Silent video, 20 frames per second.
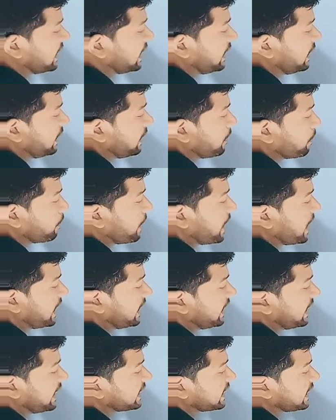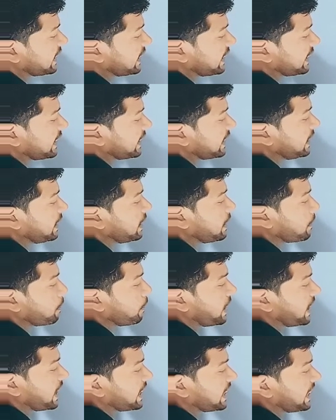लिए मान लेते हैं
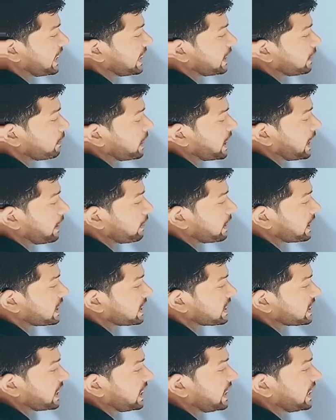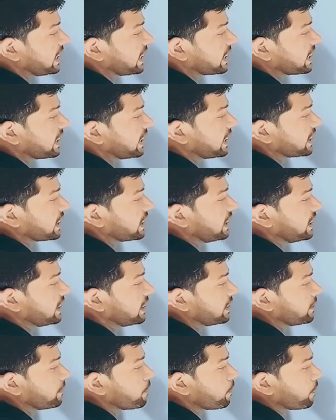माना एन बराबर किसके लिए के के
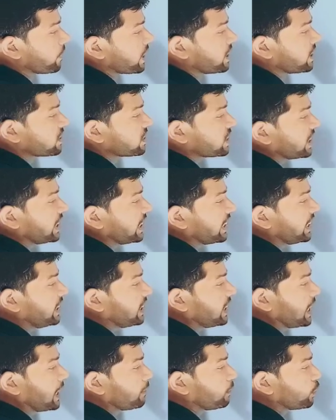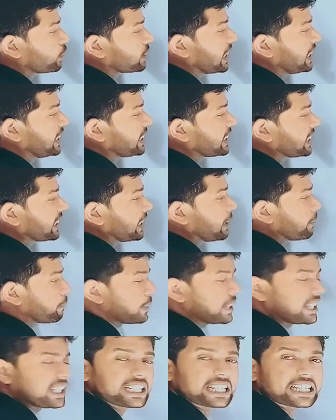लिए चलिए हम लोग क्या लिखेंगे अब
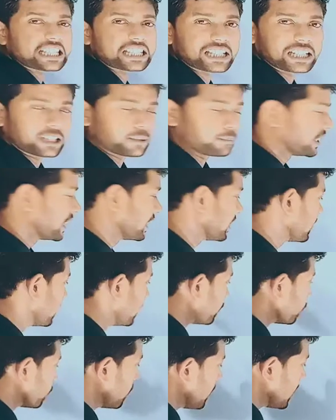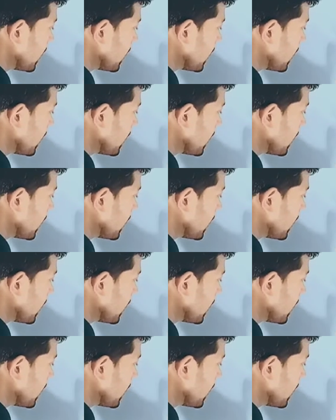पी के स्टेटमेंट तो